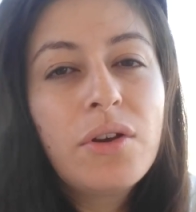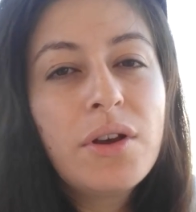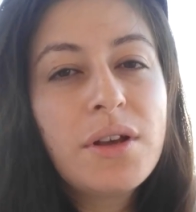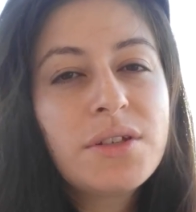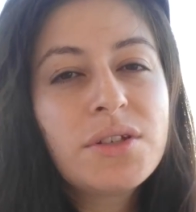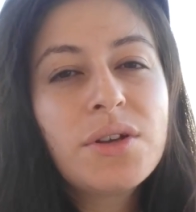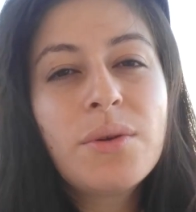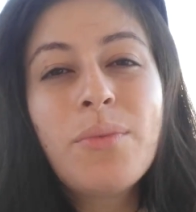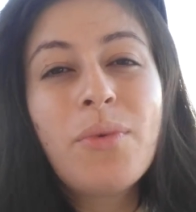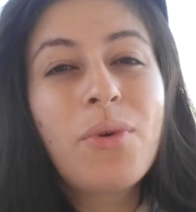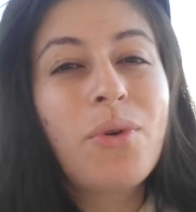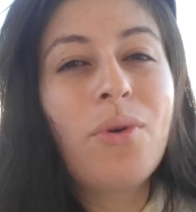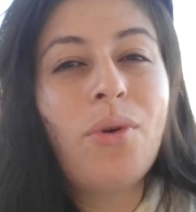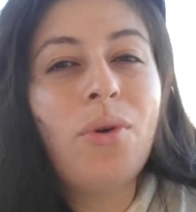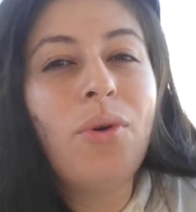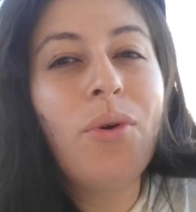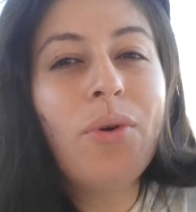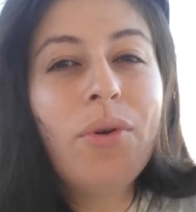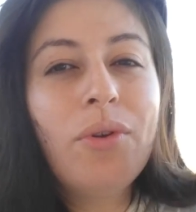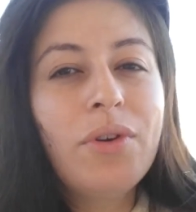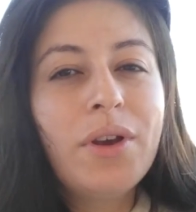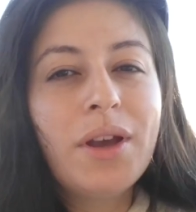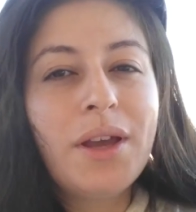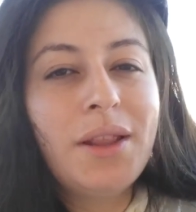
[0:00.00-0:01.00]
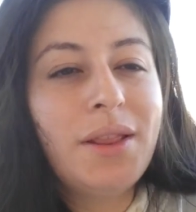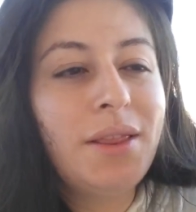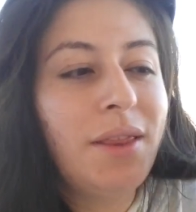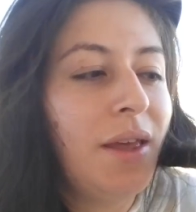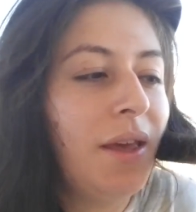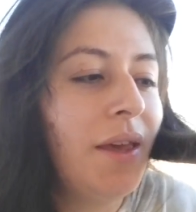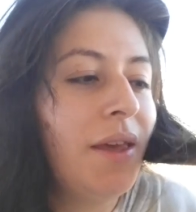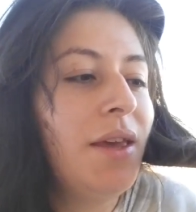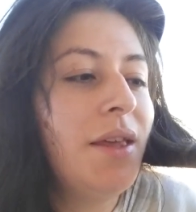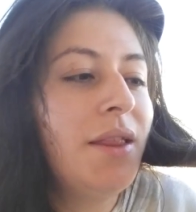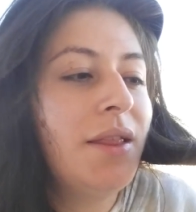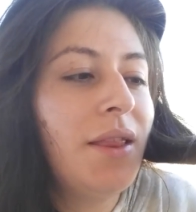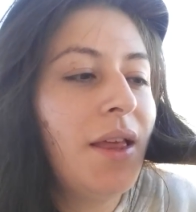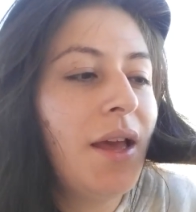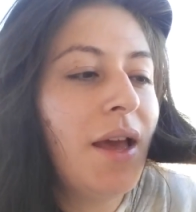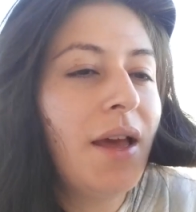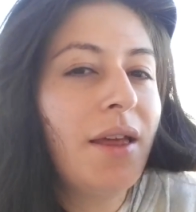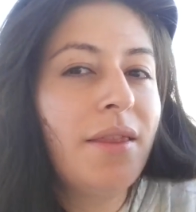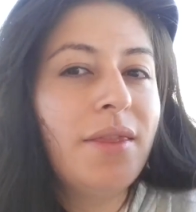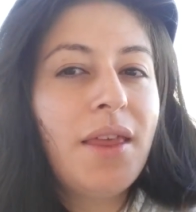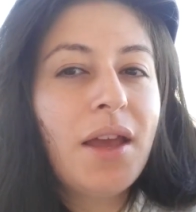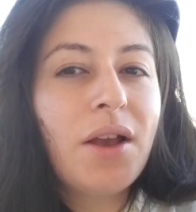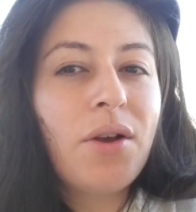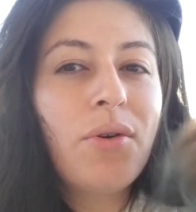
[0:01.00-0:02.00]
es como cloro que te
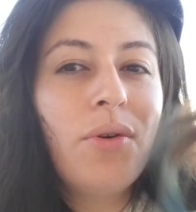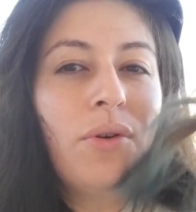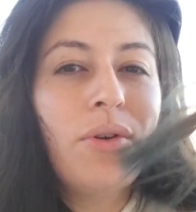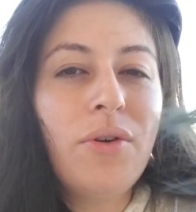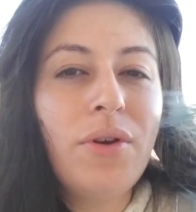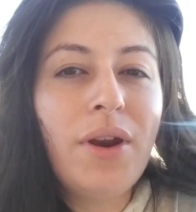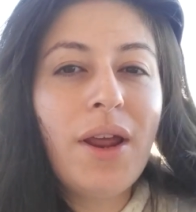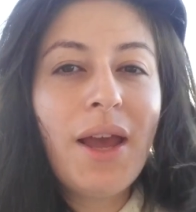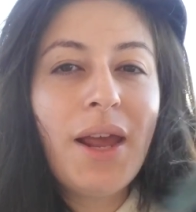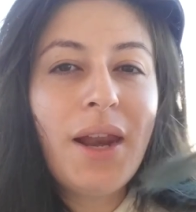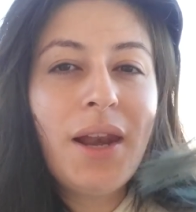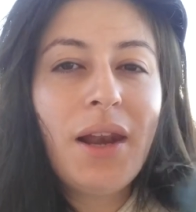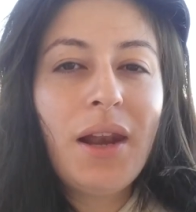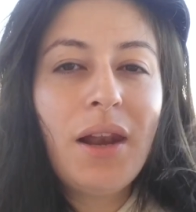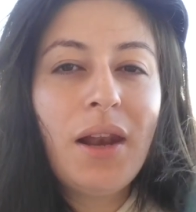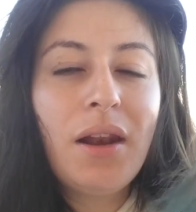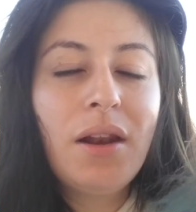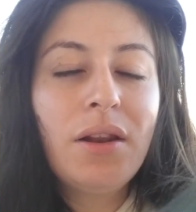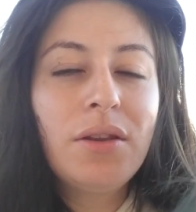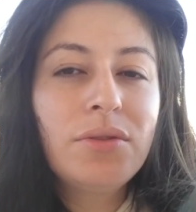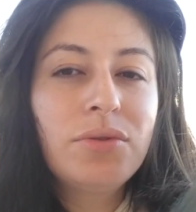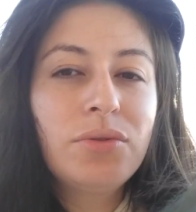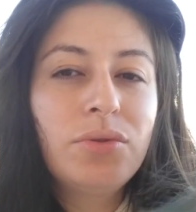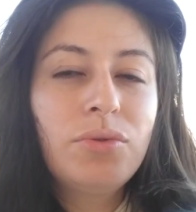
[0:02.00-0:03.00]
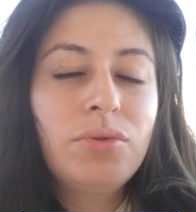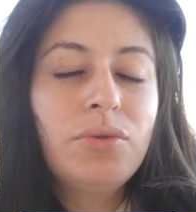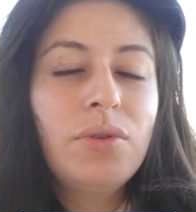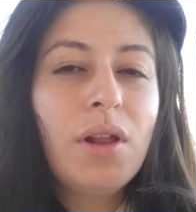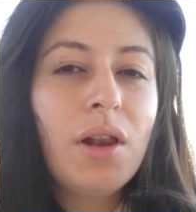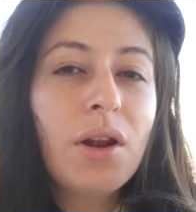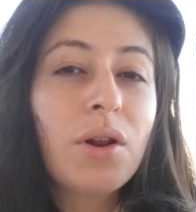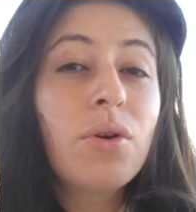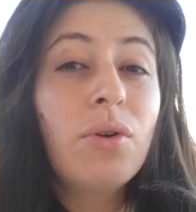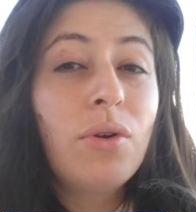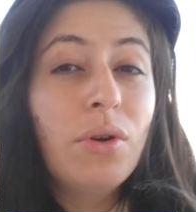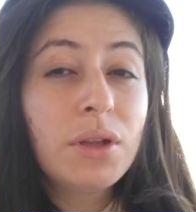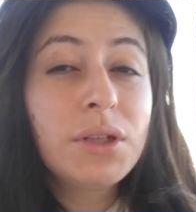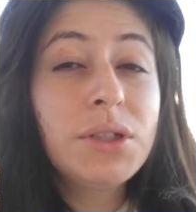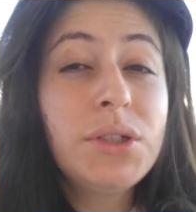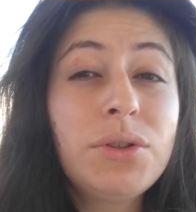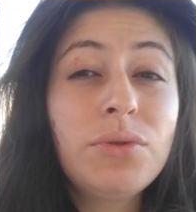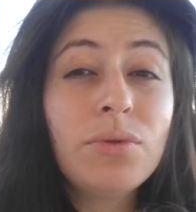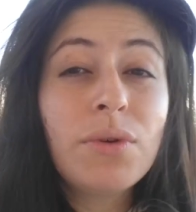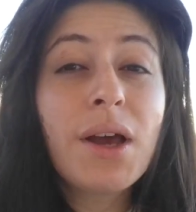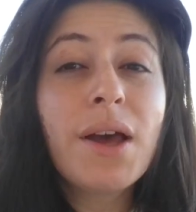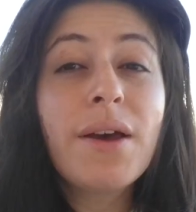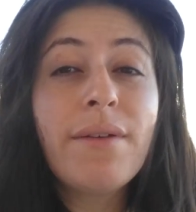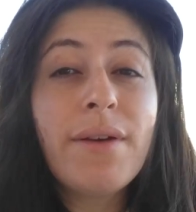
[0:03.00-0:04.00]
quita, decolora el el color de
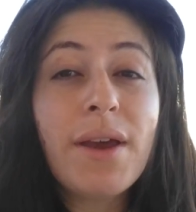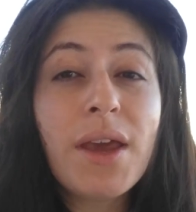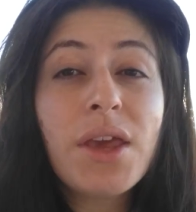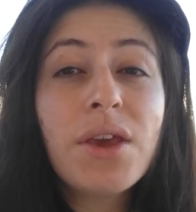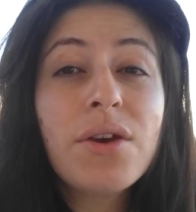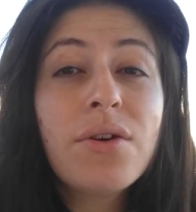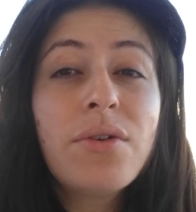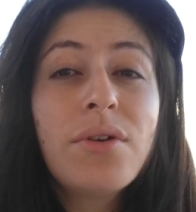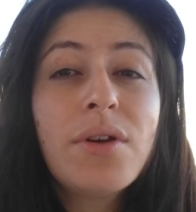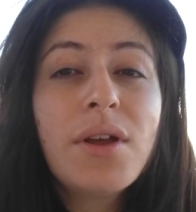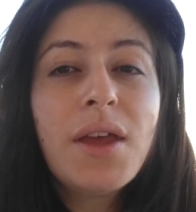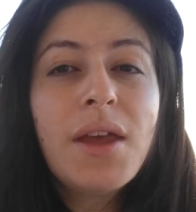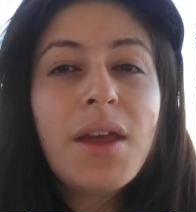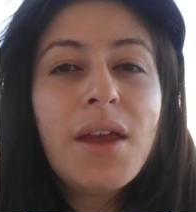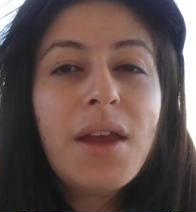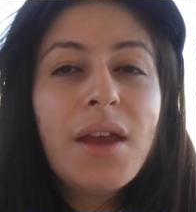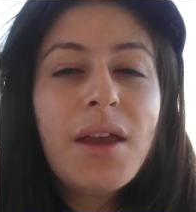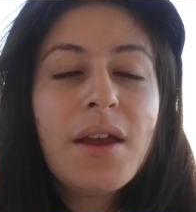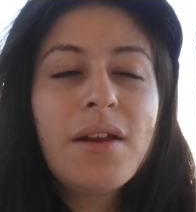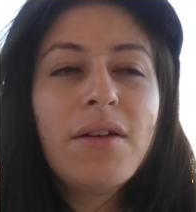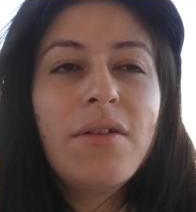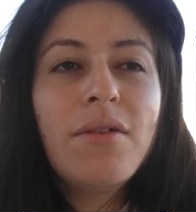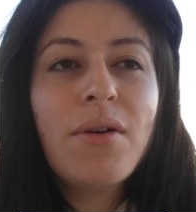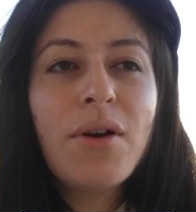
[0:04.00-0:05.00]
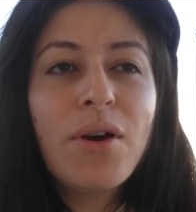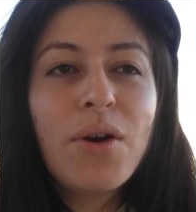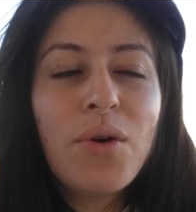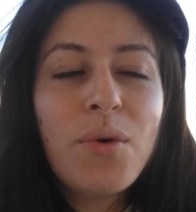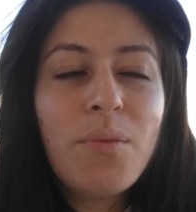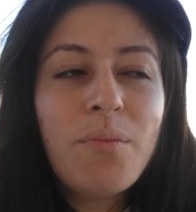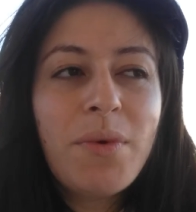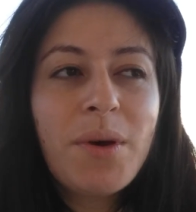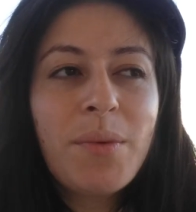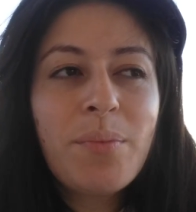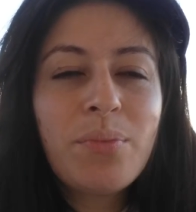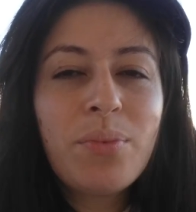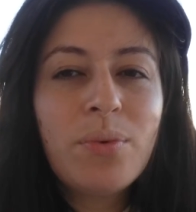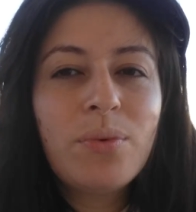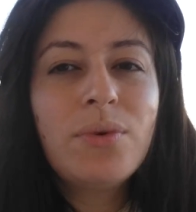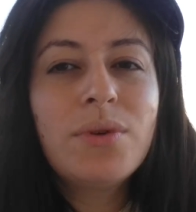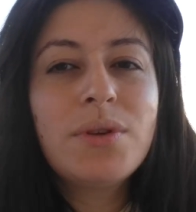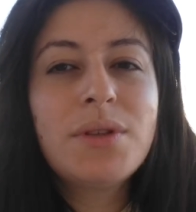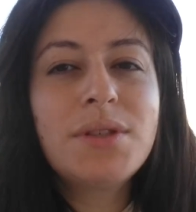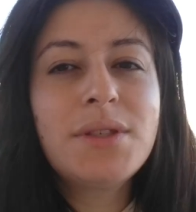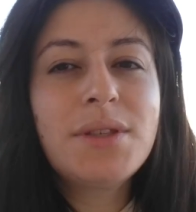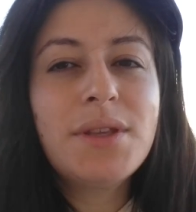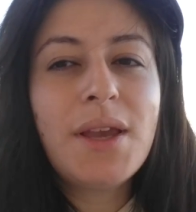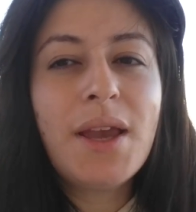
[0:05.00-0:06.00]
tu cabello. Luego me
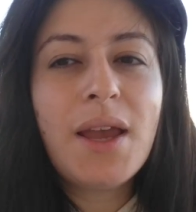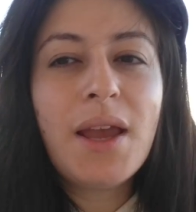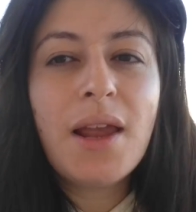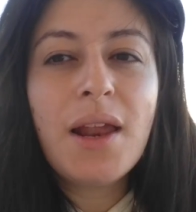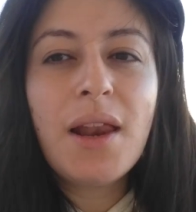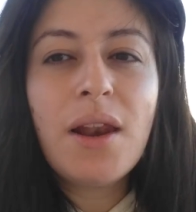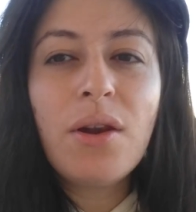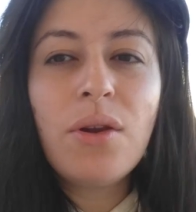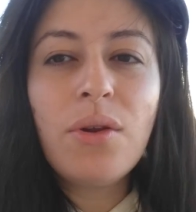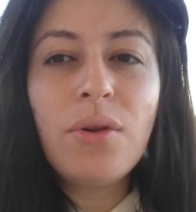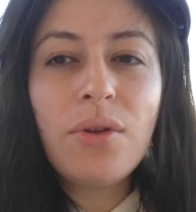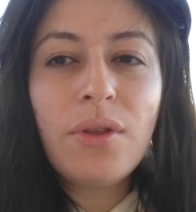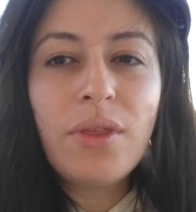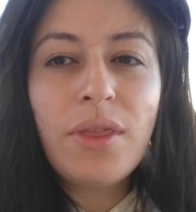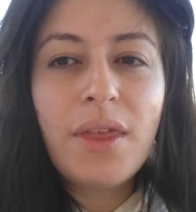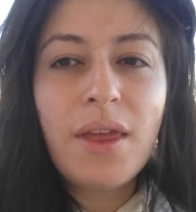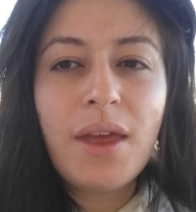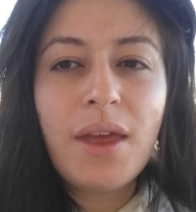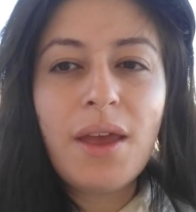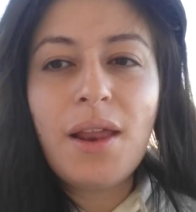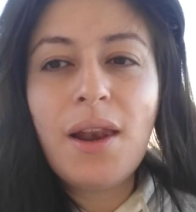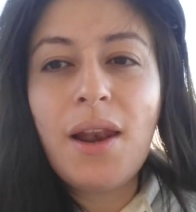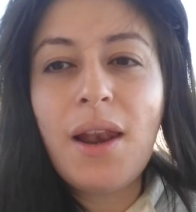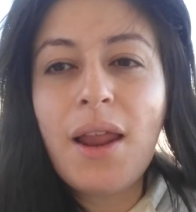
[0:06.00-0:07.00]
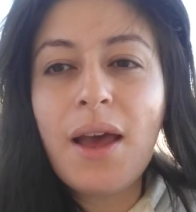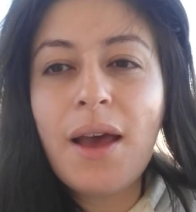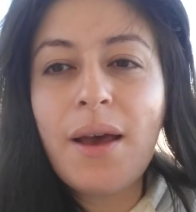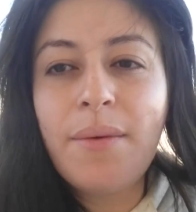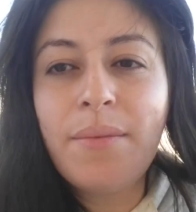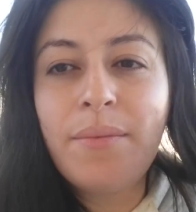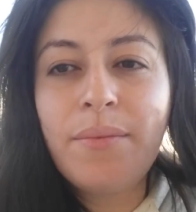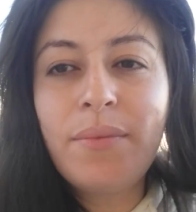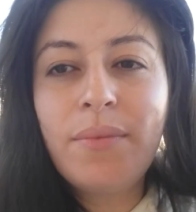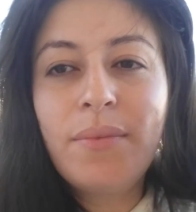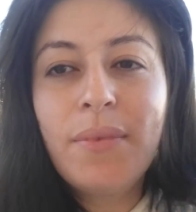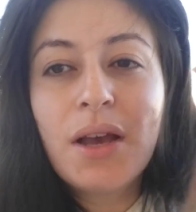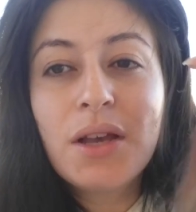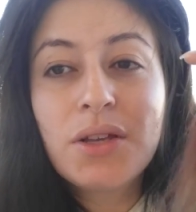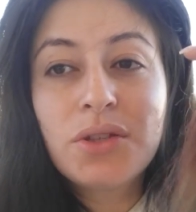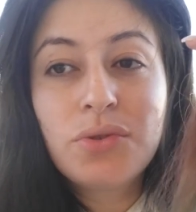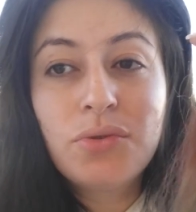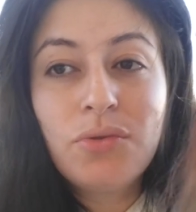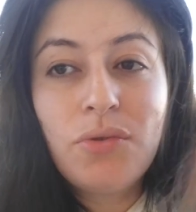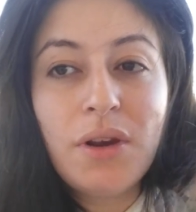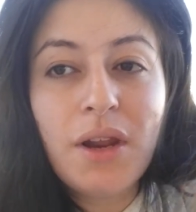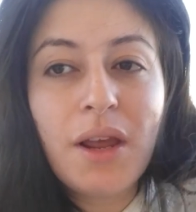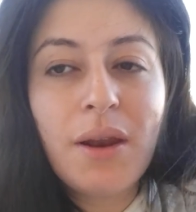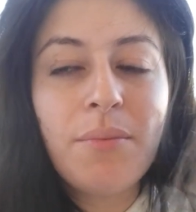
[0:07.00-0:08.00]
puse lo del
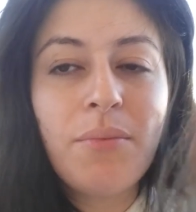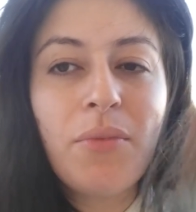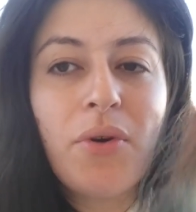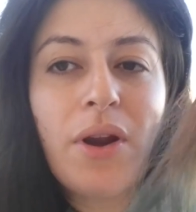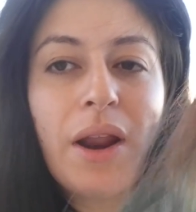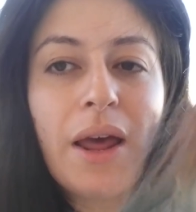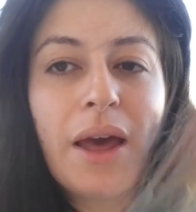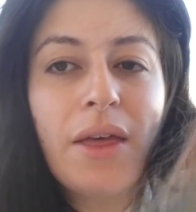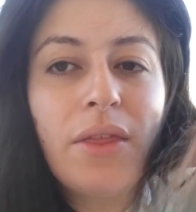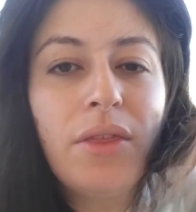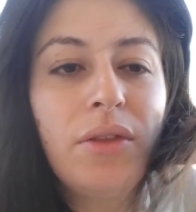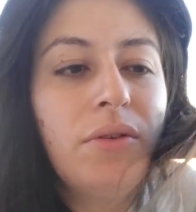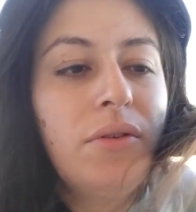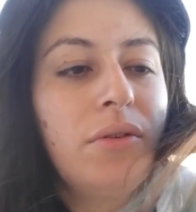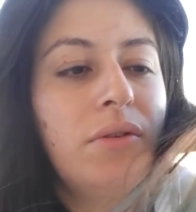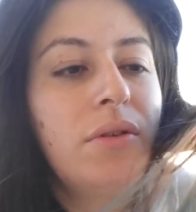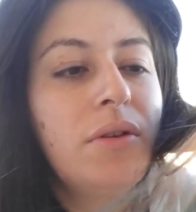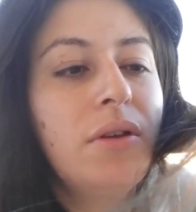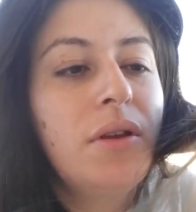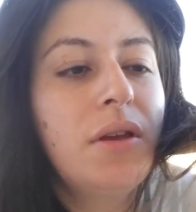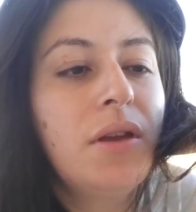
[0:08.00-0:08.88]
azul y el morado